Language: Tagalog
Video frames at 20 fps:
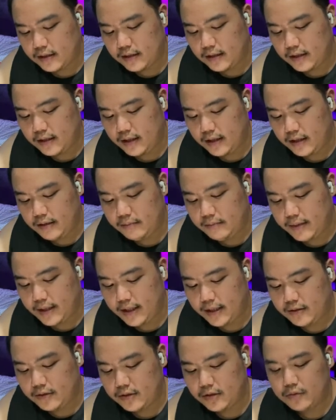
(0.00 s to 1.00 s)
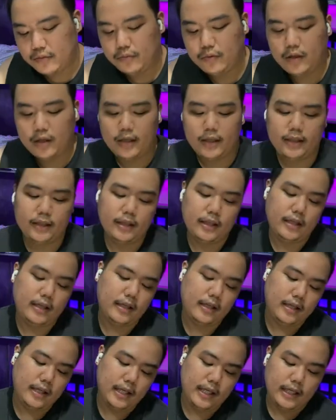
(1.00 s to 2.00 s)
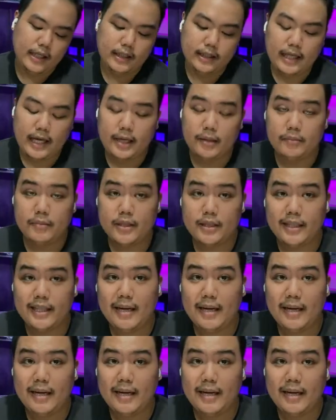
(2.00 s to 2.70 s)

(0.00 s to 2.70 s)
n minus 1 times d.